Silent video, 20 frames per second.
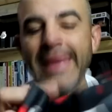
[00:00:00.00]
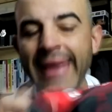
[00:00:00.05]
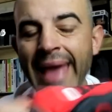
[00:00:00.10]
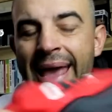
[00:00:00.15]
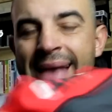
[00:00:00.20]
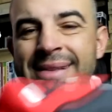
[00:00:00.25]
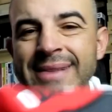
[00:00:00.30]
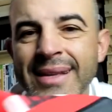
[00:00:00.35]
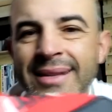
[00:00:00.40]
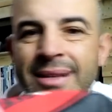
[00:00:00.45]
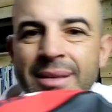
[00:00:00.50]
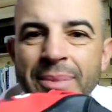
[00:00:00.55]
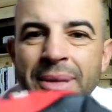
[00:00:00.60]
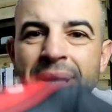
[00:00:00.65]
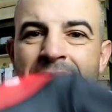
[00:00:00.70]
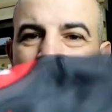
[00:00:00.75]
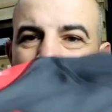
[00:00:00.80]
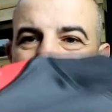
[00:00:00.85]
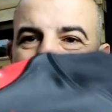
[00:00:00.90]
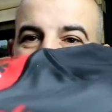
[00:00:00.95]
E é
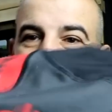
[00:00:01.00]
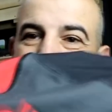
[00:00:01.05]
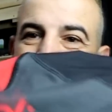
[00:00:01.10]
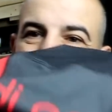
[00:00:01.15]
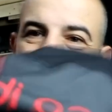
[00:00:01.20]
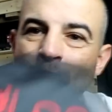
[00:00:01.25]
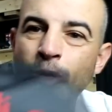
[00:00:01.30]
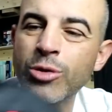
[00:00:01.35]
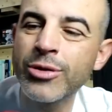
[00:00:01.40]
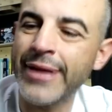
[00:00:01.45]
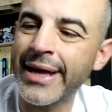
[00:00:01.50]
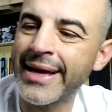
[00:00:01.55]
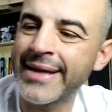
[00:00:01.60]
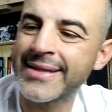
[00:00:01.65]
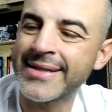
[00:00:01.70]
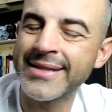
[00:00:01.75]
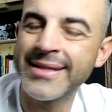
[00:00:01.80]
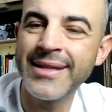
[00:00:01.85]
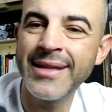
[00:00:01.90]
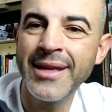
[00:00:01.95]
exatamente isso que te
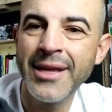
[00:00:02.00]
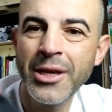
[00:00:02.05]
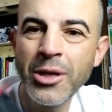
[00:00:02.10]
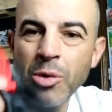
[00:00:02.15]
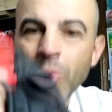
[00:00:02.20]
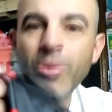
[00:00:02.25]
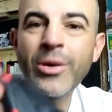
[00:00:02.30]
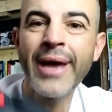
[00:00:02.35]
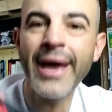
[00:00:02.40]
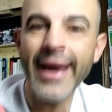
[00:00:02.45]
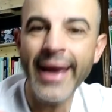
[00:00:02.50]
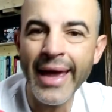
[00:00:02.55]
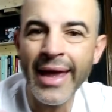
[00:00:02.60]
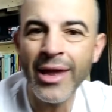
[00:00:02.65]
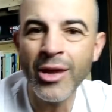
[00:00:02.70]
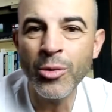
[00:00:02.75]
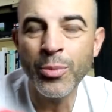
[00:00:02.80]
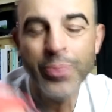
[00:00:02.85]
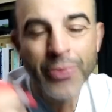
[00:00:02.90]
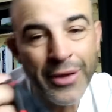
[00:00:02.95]
acontece no
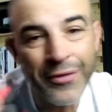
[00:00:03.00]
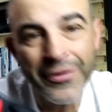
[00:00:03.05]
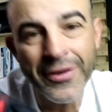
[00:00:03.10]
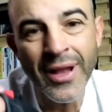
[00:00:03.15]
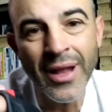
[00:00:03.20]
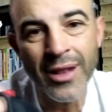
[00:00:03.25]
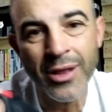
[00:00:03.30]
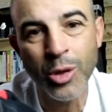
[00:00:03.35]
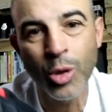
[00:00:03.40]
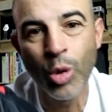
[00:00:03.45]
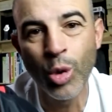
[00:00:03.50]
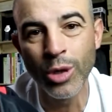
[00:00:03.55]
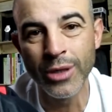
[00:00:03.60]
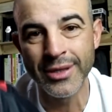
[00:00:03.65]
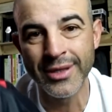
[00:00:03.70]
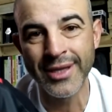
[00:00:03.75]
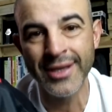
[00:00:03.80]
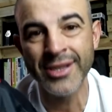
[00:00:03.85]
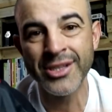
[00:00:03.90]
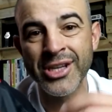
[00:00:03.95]
cagueiro, porque afinal de
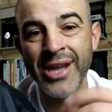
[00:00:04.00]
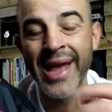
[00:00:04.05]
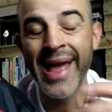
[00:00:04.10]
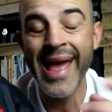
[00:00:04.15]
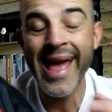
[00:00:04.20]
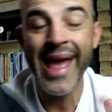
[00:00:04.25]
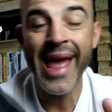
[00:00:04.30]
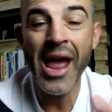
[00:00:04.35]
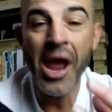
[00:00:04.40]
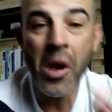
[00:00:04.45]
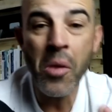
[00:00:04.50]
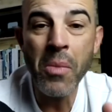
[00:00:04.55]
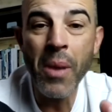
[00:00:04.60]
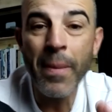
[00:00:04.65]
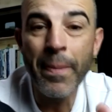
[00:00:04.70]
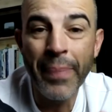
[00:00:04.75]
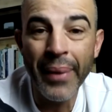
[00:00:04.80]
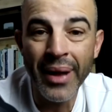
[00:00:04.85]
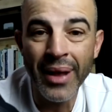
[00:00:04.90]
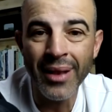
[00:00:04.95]
contas é uma
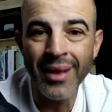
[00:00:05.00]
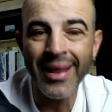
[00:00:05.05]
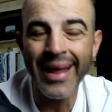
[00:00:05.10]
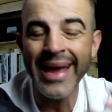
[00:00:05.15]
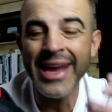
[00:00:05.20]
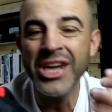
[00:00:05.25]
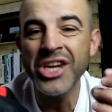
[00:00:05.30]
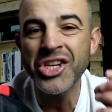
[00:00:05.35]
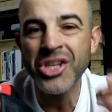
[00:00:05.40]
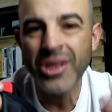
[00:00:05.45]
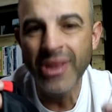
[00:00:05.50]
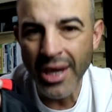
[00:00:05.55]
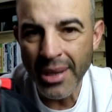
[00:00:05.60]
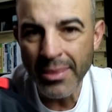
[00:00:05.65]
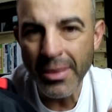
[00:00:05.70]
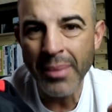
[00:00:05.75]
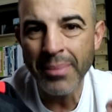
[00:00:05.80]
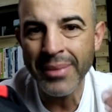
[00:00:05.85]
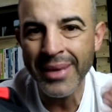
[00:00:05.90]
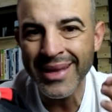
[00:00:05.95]
pele
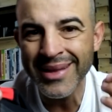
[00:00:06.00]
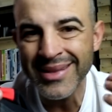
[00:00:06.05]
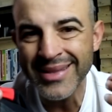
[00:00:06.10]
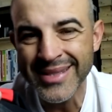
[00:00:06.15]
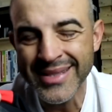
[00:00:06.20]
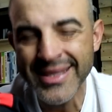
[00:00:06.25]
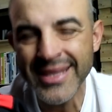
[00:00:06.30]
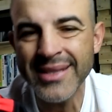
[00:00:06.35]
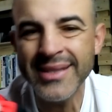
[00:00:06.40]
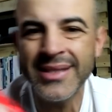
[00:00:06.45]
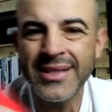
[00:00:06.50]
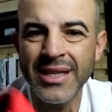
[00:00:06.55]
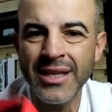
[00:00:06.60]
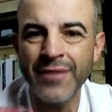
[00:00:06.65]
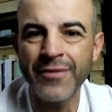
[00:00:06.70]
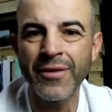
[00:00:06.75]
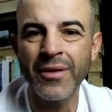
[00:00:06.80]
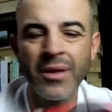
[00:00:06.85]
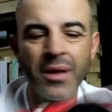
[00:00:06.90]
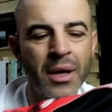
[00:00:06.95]
extremamente
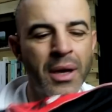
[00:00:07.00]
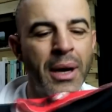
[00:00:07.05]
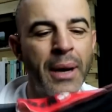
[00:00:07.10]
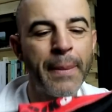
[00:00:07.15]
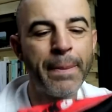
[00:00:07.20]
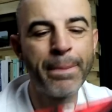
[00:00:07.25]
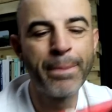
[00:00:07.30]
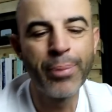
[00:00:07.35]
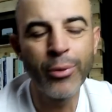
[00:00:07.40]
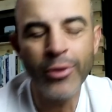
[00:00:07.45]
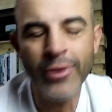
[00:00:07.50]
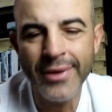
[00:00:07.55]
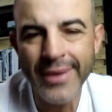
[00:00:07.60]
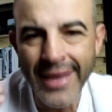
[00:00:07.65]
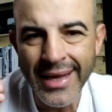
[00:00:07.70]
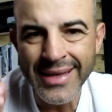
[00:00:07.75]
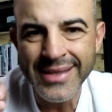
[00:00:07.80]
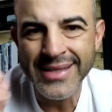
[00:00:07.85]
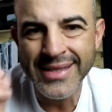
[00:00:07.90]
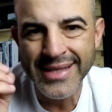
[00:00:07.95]
sensível, porque
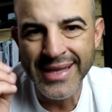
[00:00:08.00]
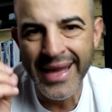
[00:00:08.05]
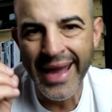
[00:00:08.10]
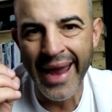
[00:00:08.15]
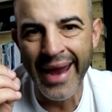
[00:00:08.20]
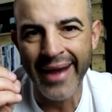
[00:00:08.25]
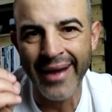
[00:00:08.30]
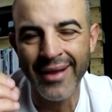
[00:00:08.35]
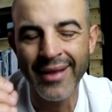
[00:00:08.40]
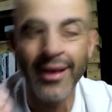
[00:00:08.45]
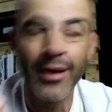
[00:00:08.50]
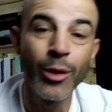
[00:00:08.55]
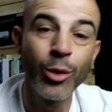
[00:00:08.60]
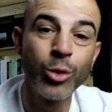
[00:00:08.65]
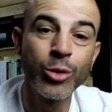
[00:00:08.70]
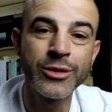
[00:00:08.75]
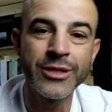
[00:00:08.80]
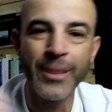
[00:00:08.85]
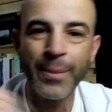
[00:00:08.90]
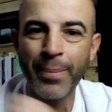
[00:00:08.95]
nem sequer
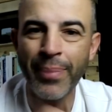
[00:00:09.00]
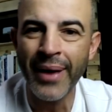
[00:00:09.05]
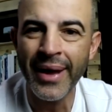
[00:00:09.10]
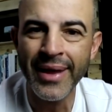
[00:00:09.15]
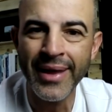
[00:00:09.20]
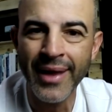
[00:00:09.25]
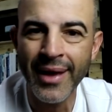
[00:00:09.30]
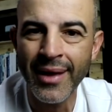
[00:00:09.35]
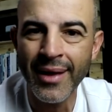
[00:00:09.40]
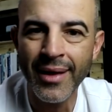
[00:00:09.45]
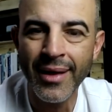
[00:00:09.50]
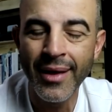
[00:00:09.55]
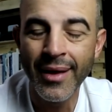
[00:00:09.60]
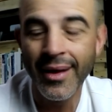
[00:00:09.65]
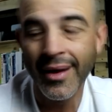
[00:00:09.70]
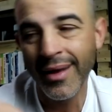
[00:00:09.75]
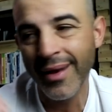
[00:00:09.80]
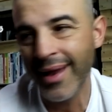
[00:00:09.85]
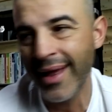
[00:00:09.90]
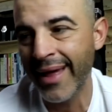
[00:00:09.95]
luz apanha.
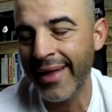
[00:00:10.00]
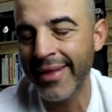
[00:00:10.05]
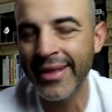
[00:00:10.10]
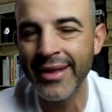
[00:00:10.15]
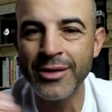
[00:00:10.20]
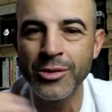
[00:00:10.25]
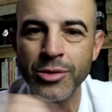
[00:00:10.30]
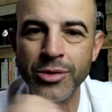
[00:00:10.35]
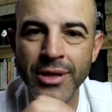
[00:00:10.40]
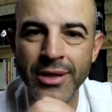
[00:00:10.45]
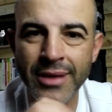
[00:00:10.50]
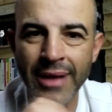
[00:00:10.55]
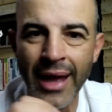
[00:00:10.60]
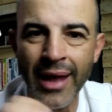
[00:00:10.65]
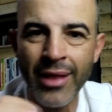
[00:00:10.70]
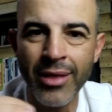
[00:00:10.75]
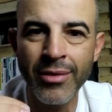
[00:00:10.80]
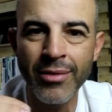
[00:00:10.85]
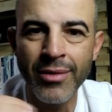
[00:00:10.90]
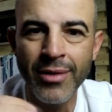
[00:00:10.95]
Lá diz o
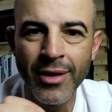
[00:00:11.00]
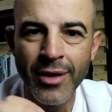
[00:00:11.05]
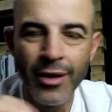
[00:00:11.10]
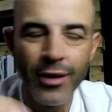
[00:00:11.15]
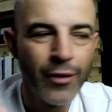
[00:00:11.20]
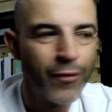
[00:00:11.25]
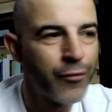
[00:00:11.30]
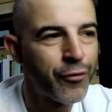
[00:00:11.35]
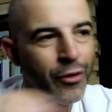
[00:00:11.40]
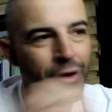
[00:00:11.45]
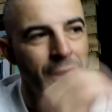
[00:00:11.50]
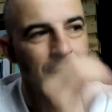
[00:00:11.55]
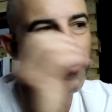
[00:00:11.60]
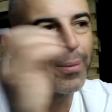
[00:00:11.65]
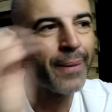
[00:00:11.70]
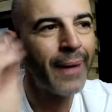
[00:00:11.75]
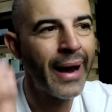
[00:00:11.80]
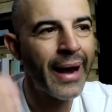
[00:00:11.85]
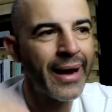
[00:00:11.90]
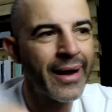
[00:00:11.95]
ditado: foi
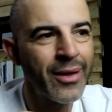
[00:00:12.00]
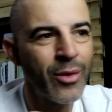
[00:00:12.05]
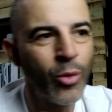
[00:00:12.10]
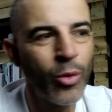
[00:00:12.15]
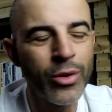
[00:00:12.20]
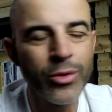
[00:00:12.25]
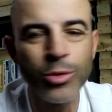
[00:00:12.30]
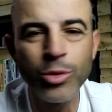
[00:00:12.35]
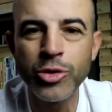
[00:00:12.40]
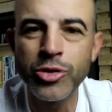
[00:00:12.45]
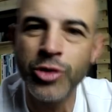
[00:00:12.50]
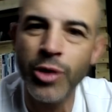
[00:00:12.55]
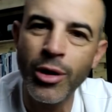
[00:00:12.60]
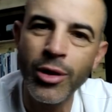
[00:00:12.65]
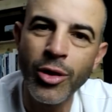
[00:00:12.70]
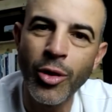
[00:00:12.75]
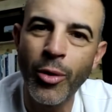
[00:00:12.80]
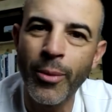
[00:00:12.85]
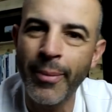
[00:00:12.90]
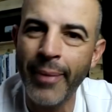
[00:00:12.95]
levar onde o sol
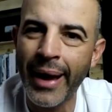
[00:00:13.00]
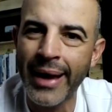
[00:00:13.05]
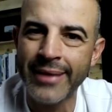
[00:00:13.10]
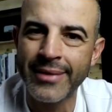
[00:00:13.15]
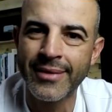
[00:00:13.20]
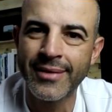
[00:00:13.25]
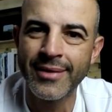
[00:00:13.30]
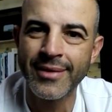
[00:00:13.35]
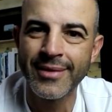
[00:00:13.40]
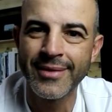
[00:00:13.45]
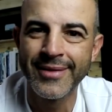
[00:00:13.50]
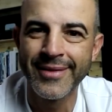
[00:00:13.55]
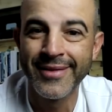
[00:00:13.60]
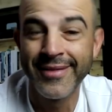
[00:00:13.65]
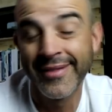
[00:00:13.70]
não bate.